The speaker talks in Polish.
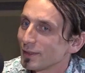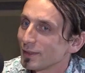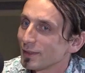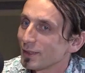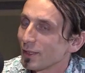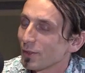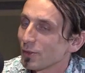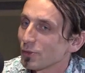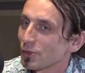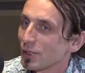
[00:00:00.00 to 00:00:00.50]

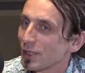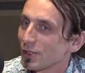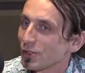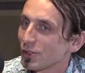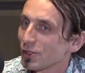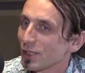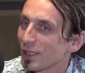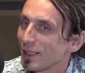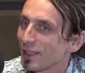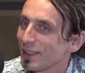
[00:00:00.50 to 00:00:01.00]

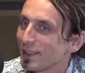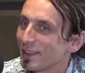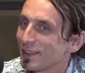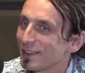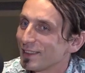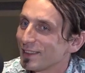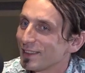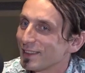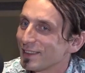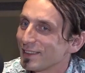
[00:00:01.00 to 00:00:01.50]
troszeczkę y,
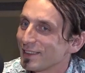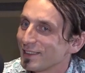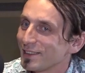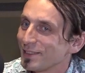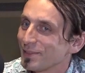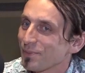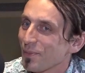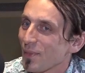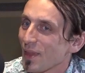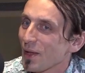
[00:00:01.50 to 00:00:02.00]

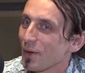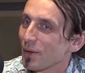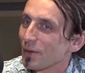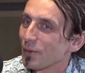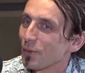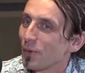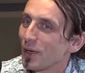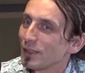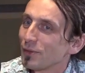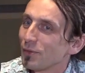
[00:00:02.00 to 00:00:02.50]

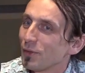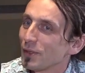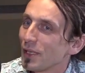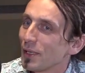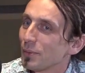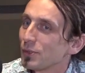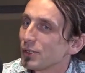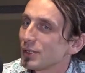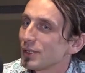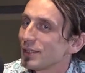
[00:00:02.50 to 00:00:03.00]
łatwo
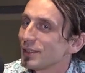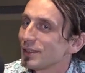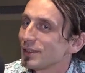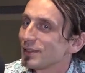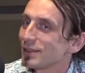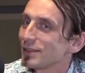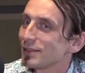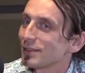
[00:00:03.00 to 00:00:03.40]
nam się